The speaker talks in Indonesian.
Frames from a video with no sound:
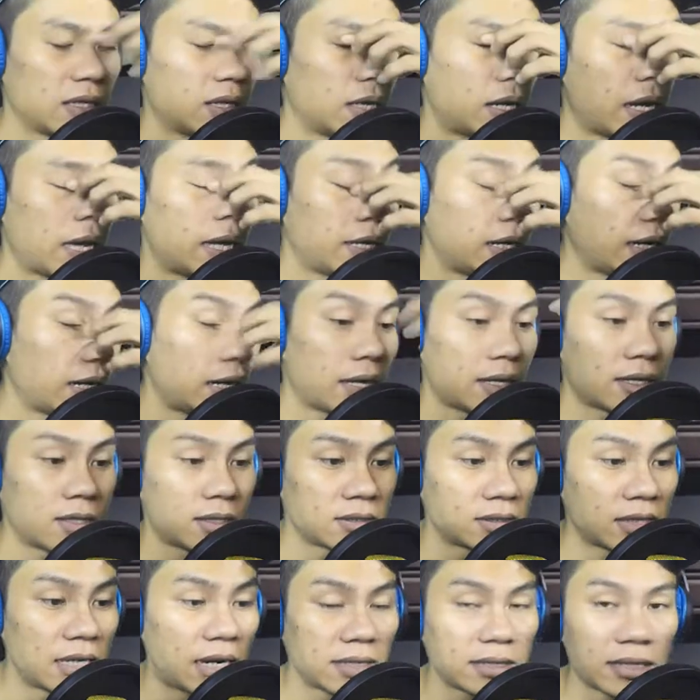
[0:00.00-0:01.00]
Nah ini adalah
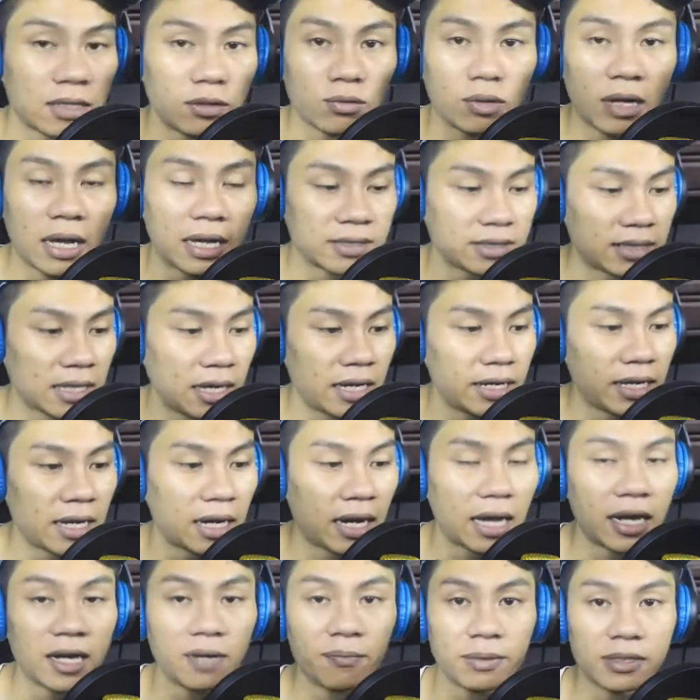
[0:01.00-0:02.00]
salah satu kaca
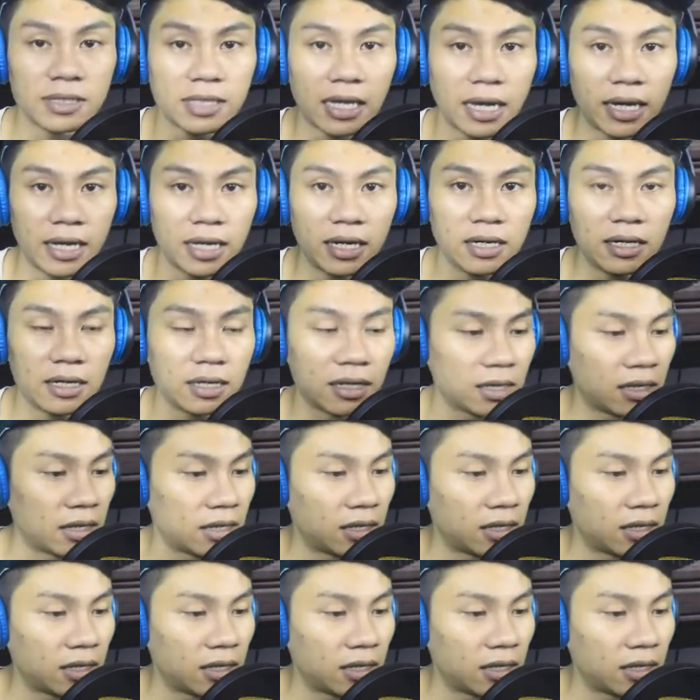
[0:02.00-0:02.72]
yang nggak dipecahin